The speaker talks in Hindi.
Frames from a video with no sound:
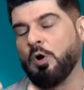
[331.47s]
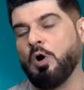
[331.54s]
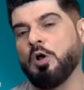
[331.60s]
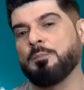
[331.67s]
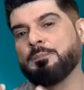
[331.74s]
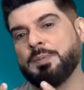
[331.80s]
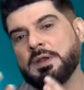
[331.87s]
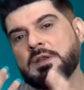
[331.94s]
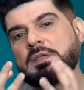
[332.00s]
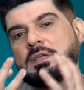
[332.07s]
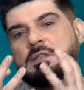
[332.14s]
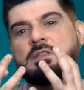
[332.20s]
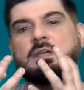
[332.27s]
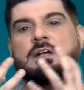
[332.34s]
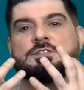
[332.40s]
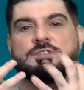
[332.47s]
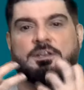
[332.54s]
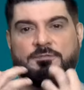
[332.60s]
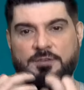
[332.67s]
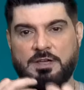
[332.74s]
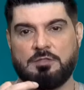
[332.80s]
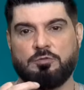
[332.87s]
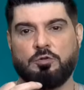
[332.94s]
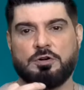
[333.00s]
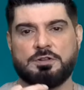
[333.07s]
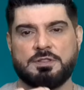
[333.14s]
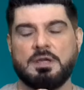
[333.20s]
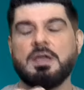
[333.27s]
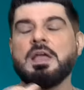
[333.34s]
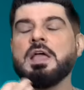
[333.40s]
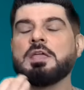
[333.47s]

और फिर किसी अच्छे फेस वॉश से